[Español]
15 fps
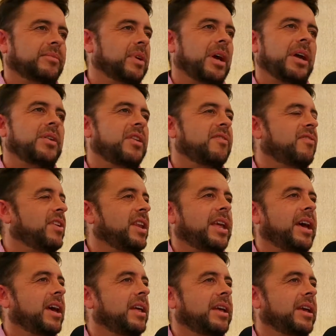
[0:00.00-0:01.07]
hay una
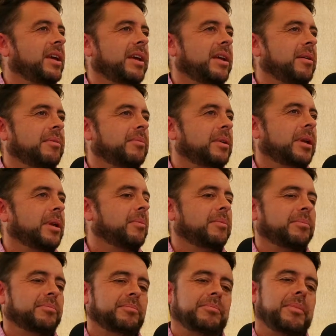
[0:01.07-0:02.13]
infinidad de
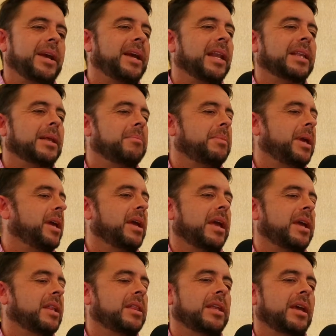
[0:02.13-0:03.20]
mezclas también, que hay
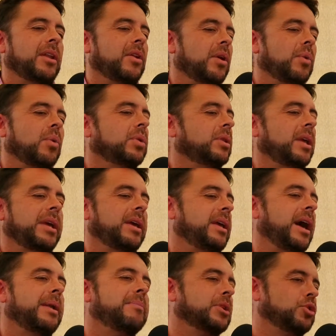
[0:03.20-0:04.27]
gente que no le gusta y
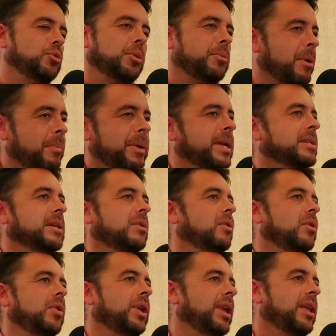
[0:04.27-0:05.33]
arma su propia pizza con
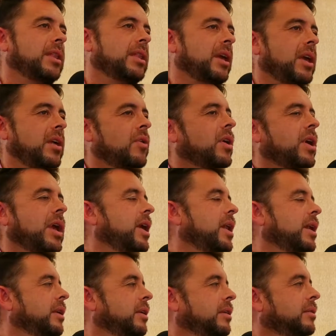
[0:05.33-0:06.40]
los ingredientes que ellos
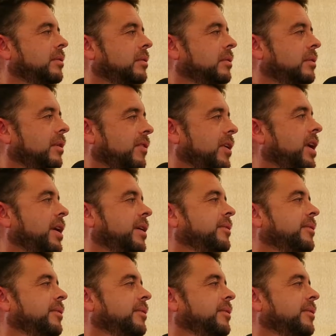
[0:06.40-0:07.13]
quieran. ¿Te